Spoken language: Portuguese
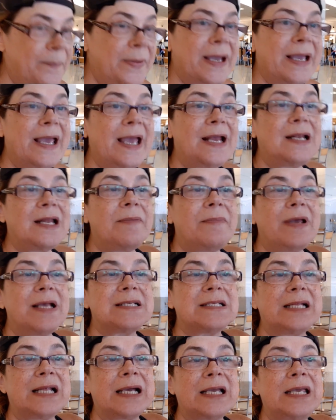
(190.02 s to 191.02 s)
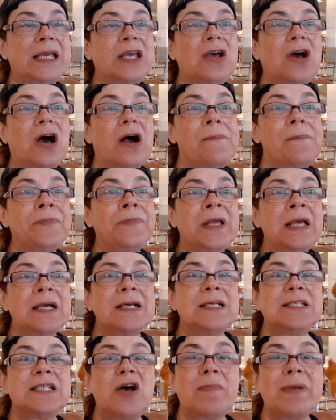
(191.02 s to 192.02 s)
peguei também essa daqui, ó,
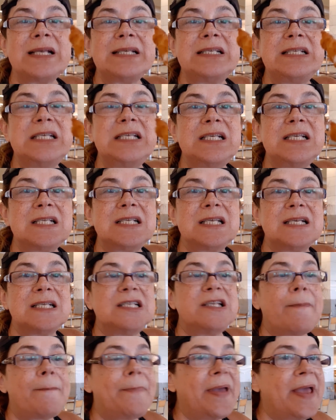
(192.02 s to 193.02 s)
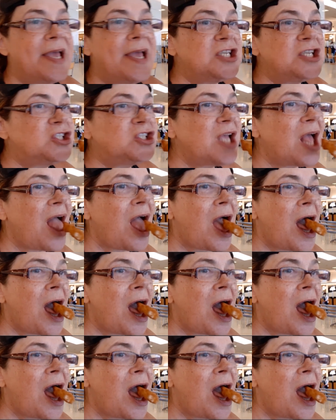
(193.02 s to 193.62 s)
são umas iscas de peixe.